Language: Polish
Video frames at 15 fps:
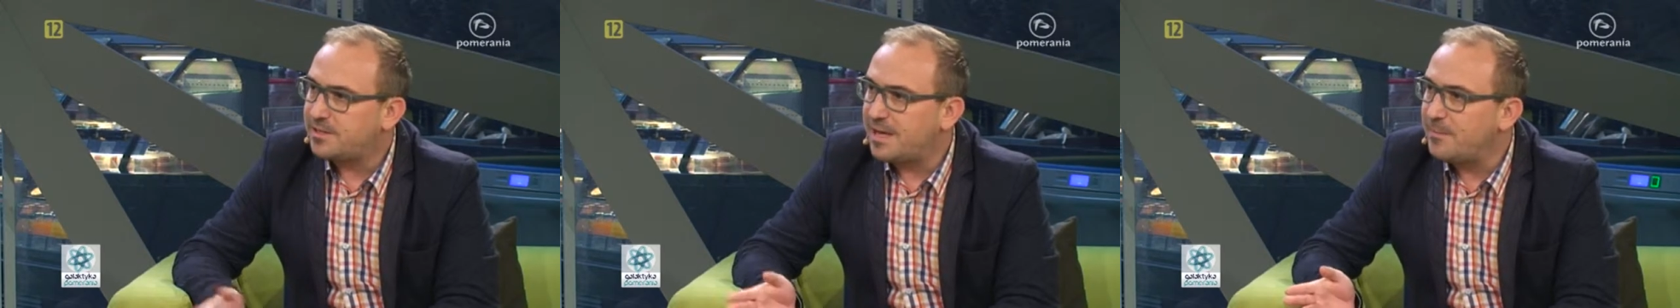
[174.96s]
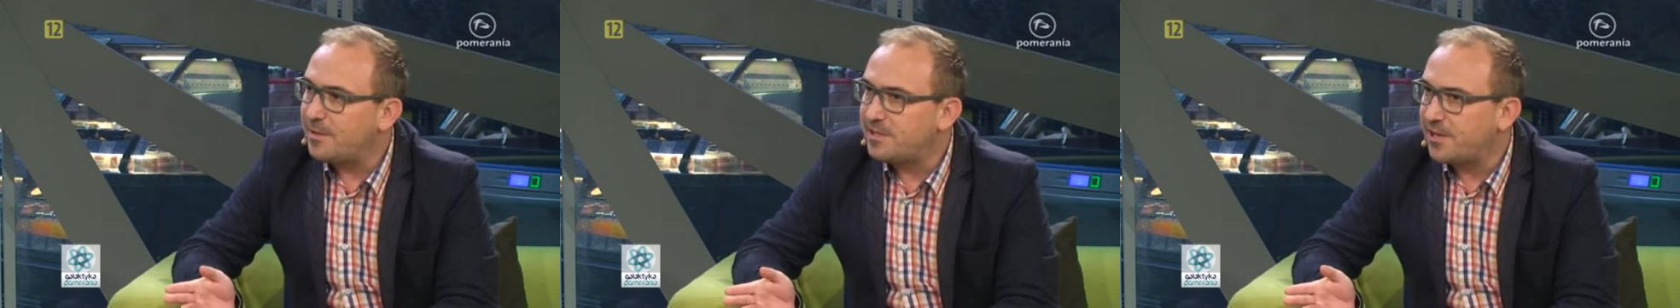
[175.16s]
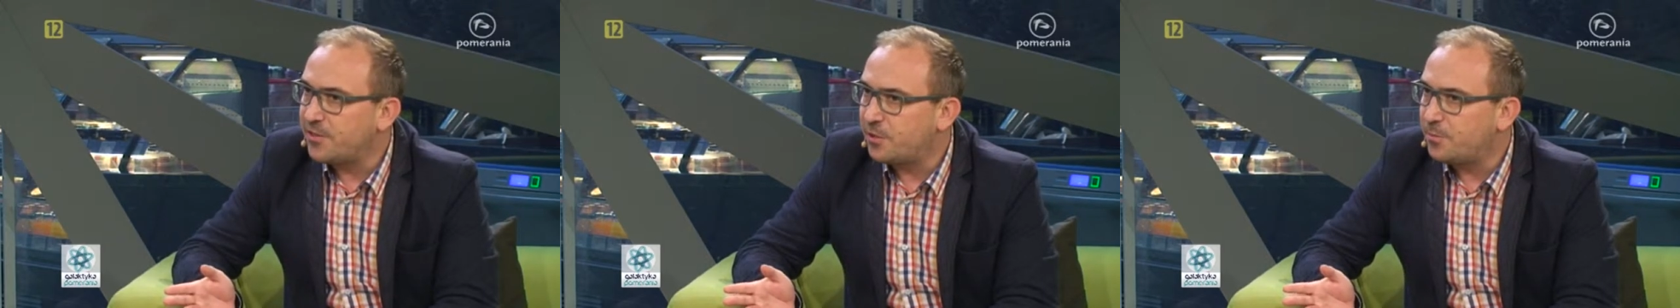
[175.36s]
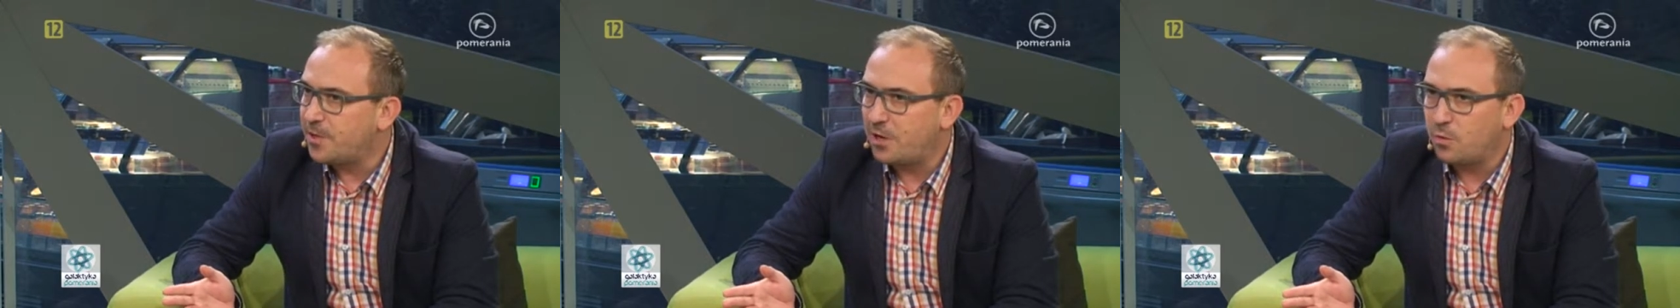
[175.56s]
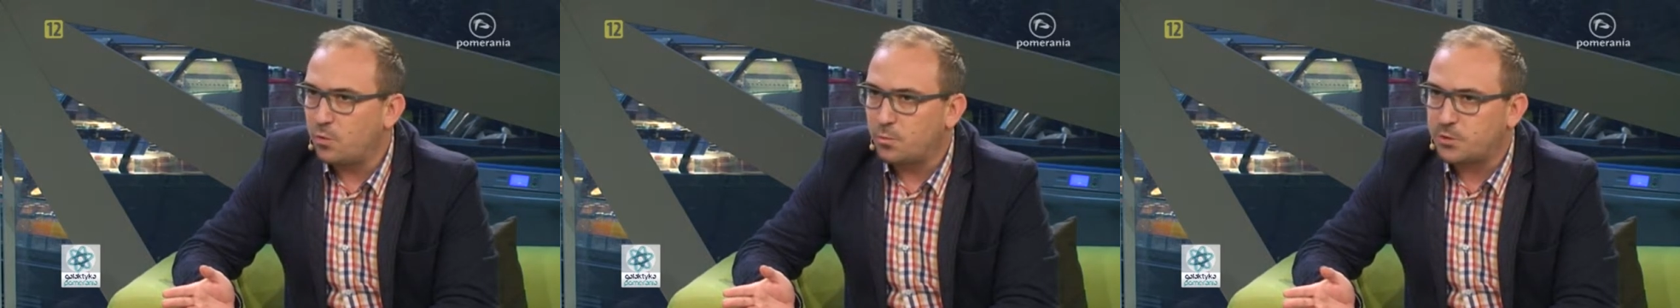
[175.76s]
same Centrum
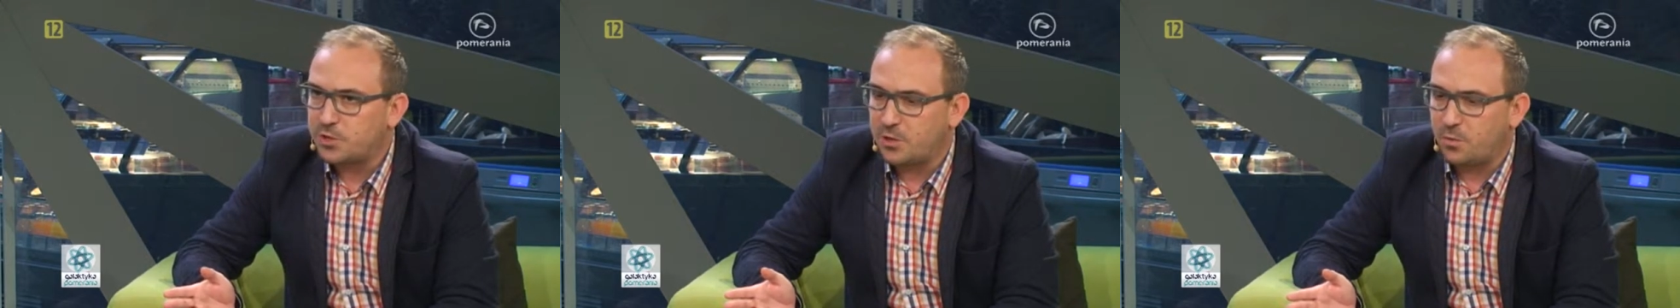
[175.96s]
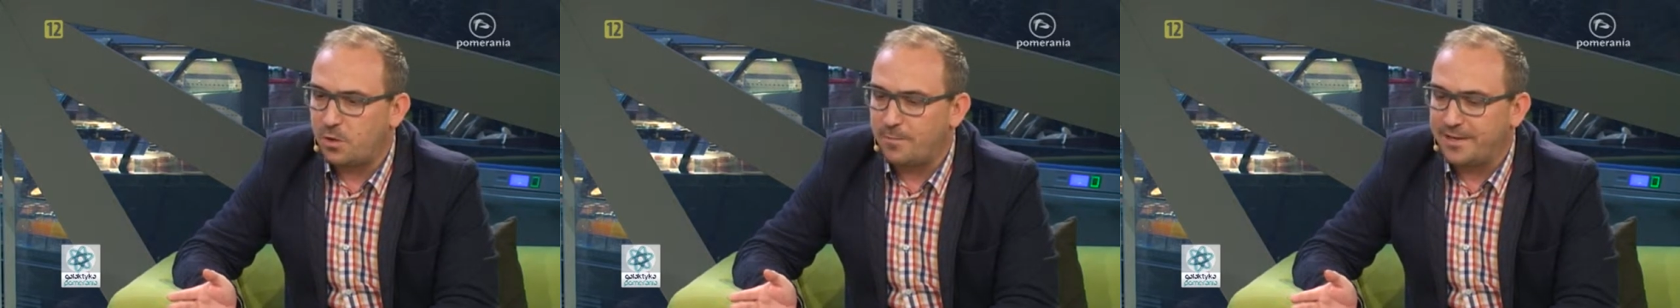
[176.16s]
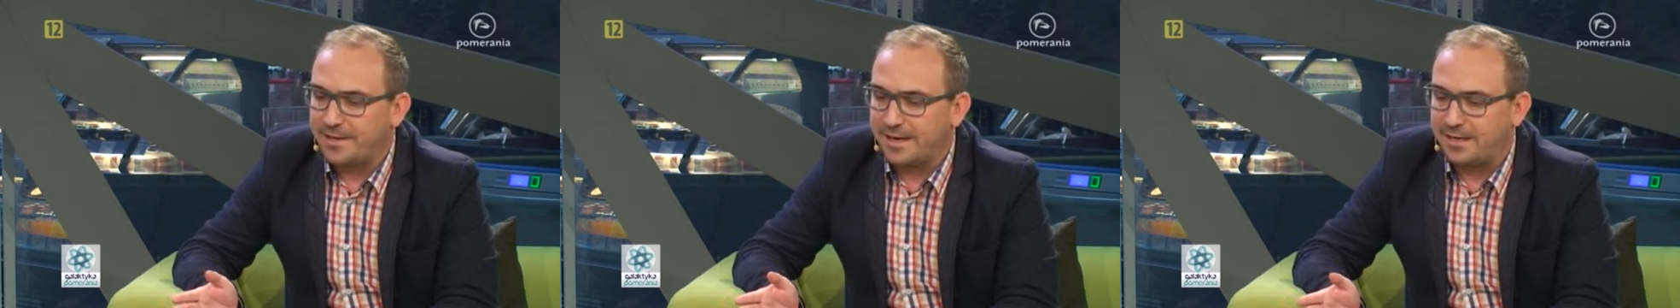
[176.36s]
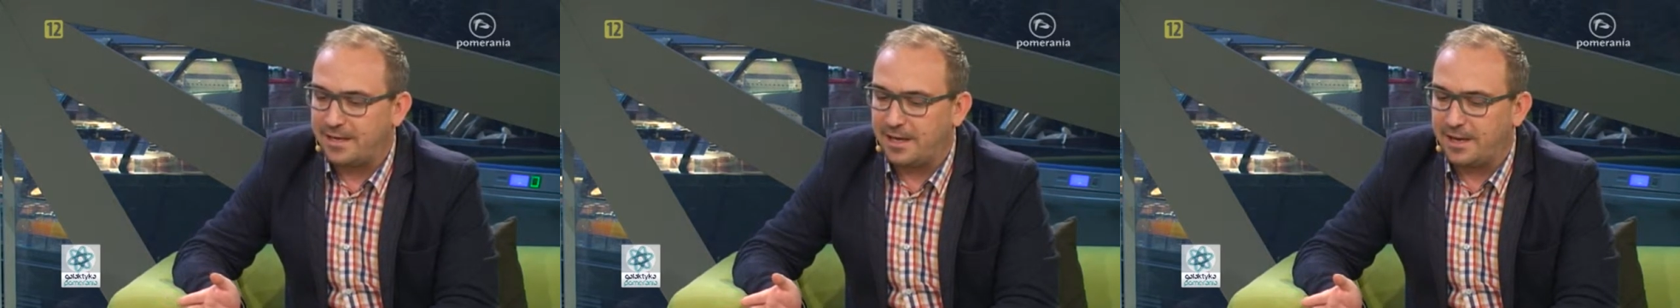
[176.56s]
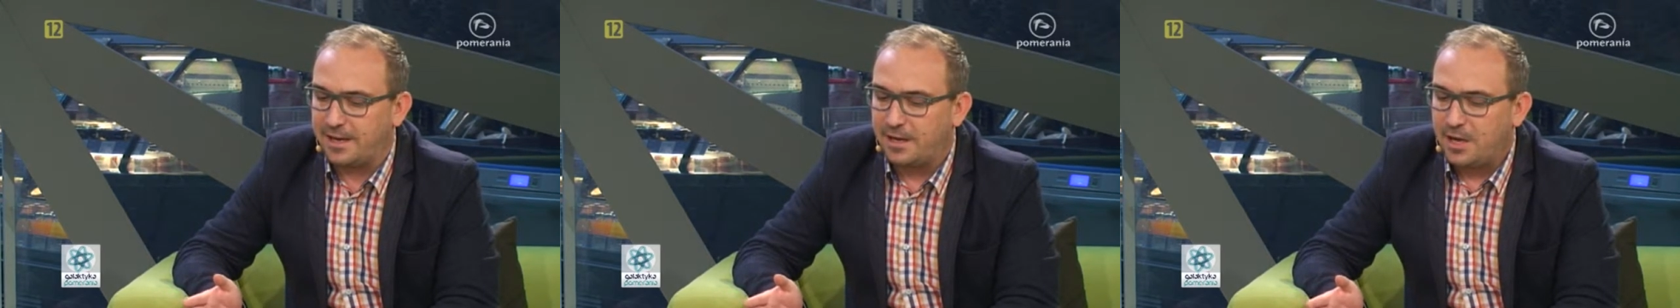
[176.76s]
Dialogu Przełomy,
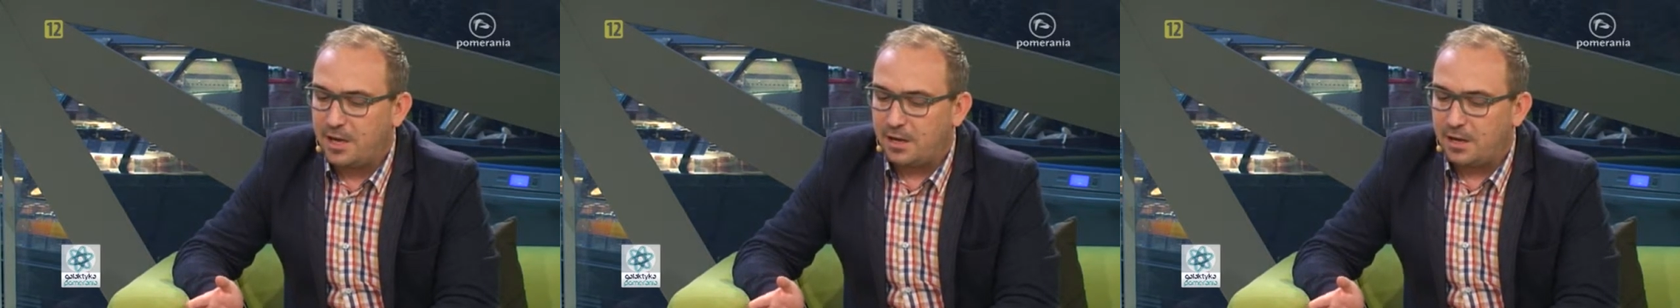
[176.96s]
takie